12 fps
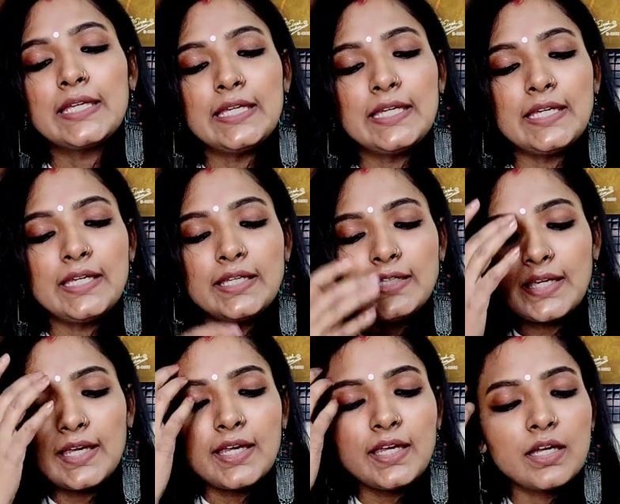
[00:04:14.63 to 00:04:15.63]
कि
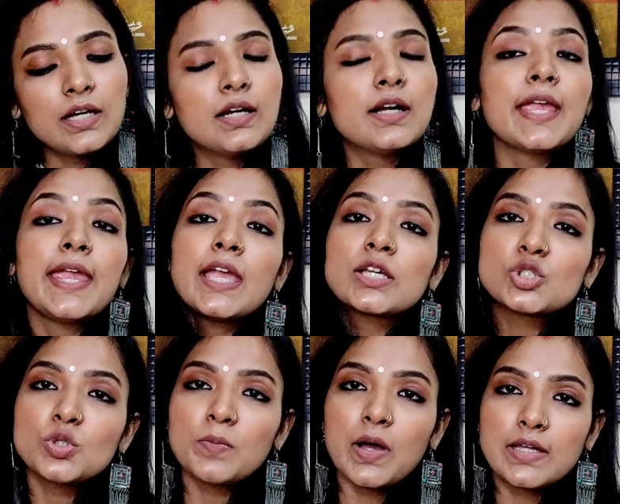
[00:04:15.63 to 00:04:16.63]
ये एक
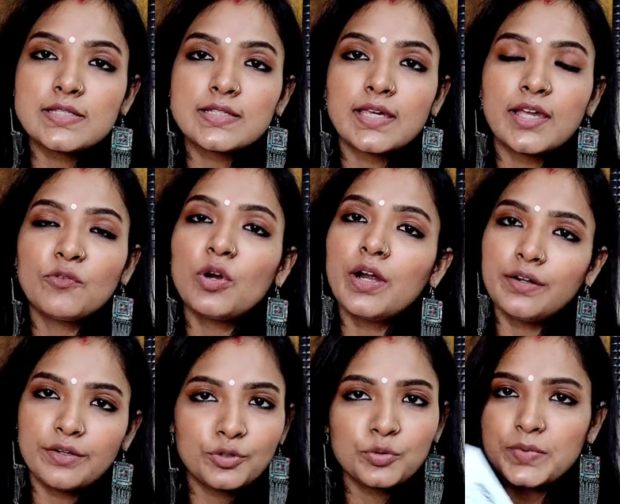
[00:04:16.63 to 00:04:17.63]
जो मास्क है वो
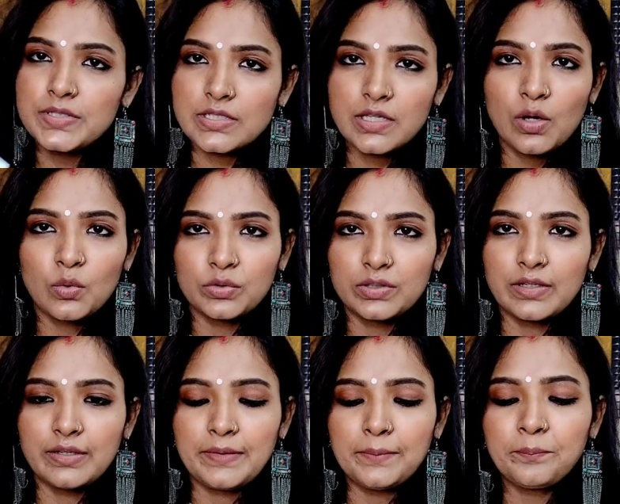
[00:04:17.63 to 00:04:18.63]
हंड्रेड रुपीज़ का होता
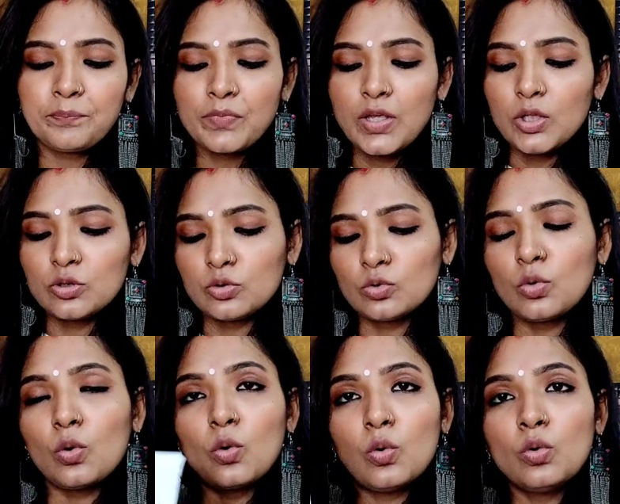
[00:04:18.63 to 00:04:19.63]
है
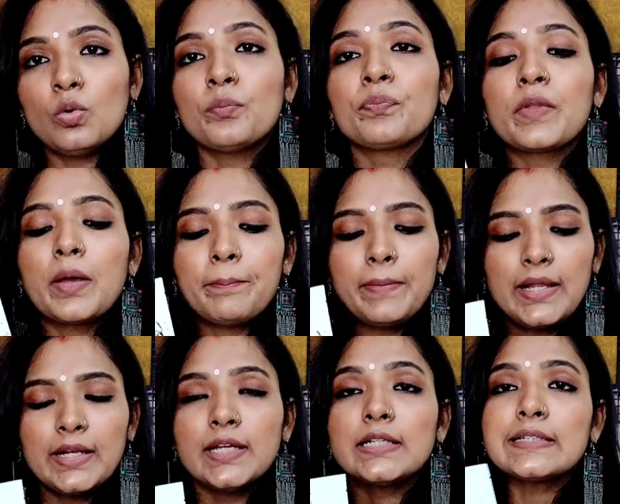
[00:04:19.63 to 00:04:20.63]
तो
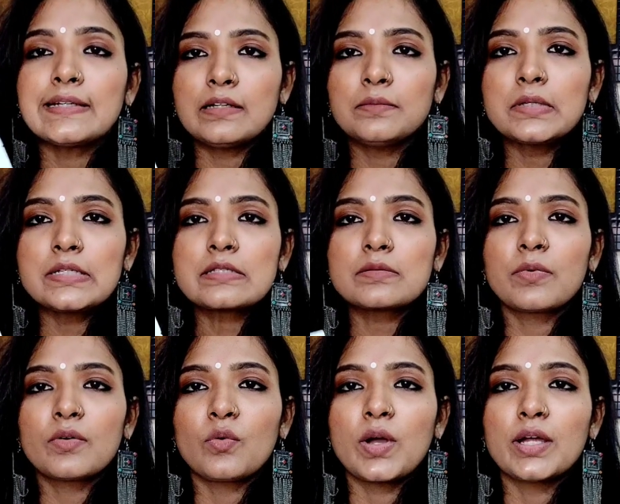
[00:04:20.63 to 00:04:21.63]
मैंने टेन मास्क
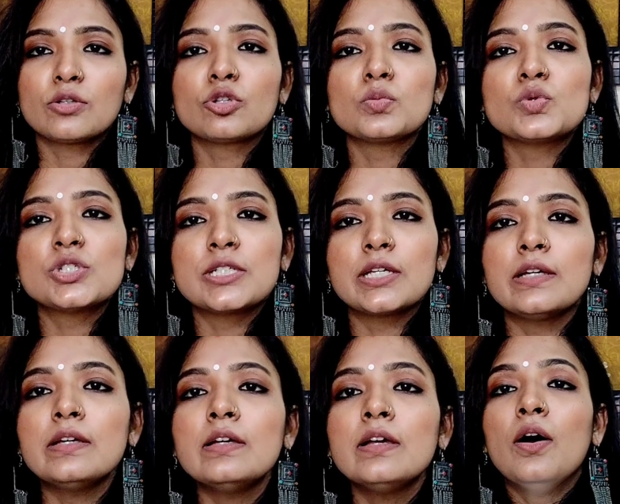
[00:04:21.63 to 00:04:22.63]
मंगवाए तो मुझे
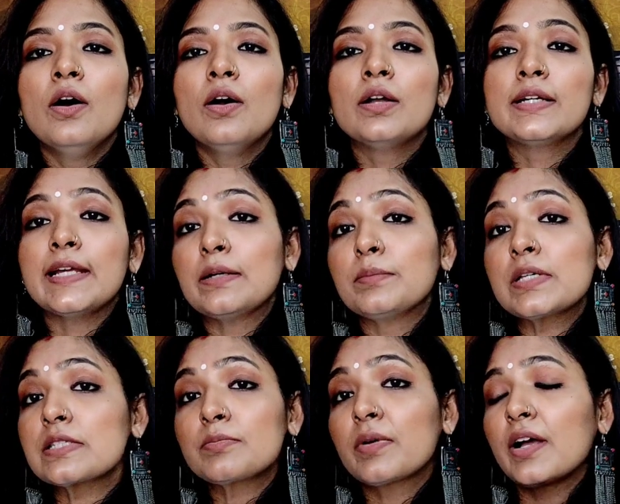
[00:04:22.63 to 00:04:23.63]
टेन
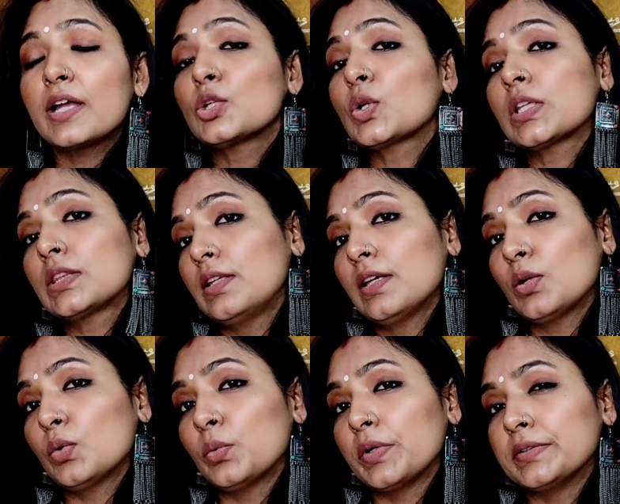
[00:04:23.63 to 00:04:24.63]
मास्क मंगाए तो कितने
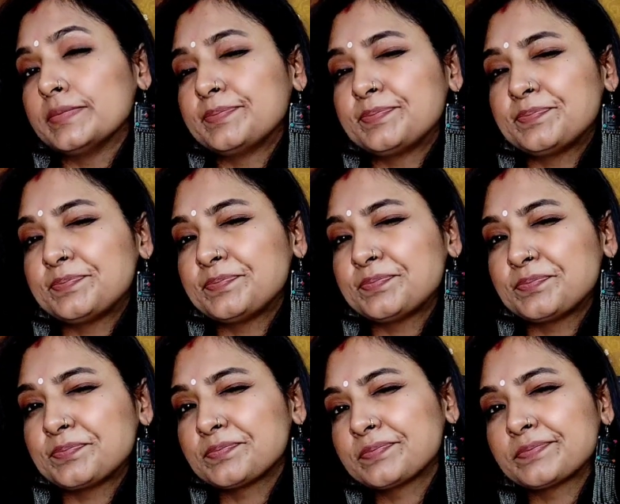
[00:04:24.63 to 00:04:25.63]
के हुए
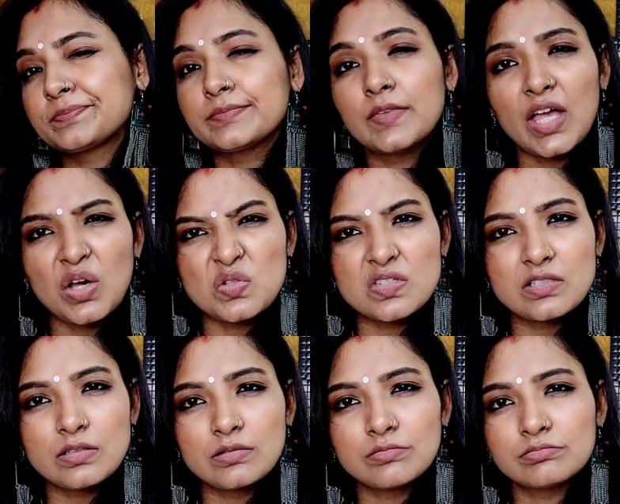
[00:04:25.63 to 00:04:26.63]

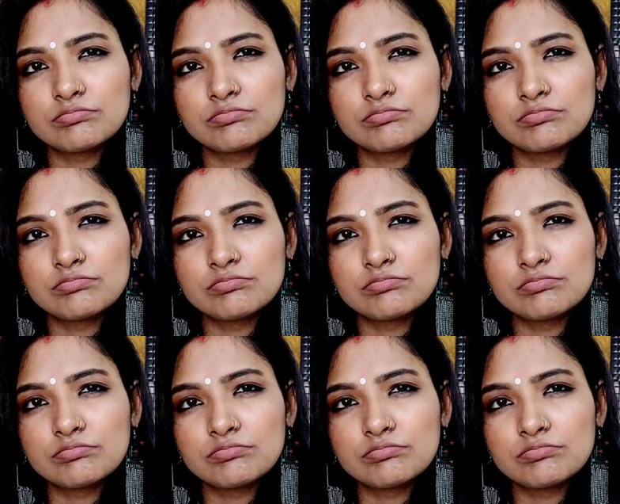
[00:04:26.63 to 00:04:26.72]
थाउजेंड